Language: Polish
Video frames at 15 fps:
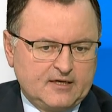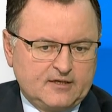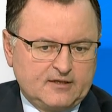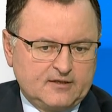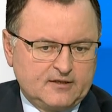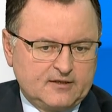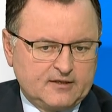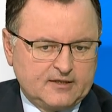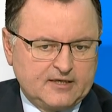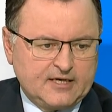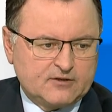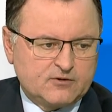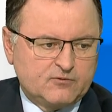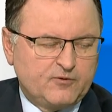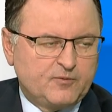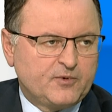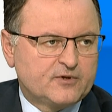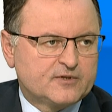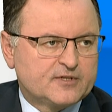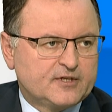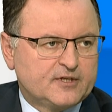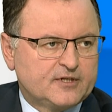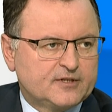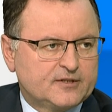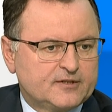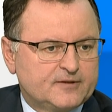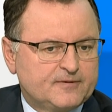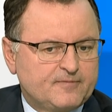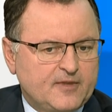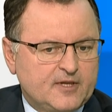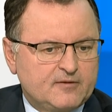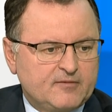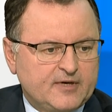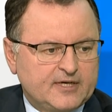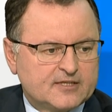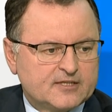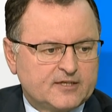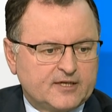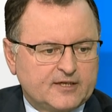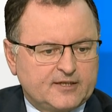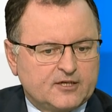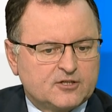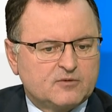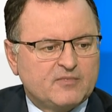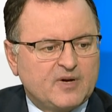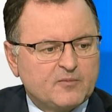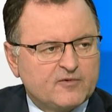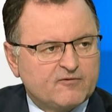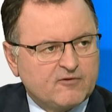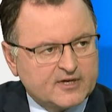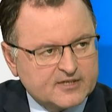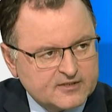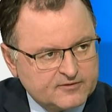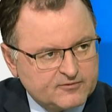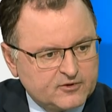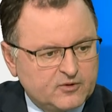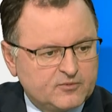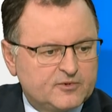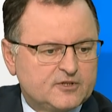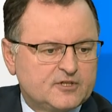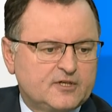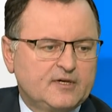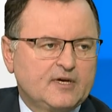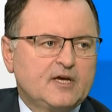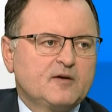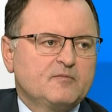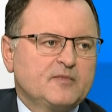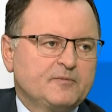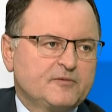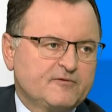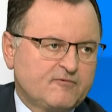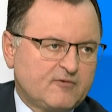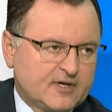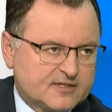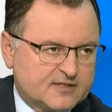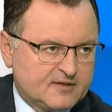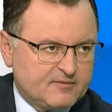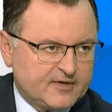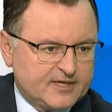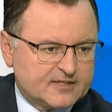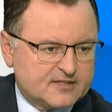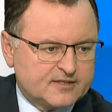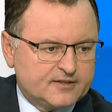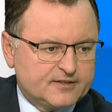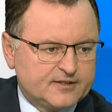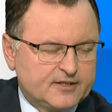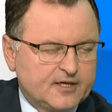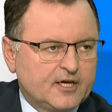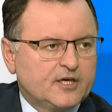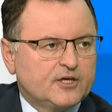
e, gazu w polskich e, magazynach. Także mamy własne wydobycie, mamy własne magazyny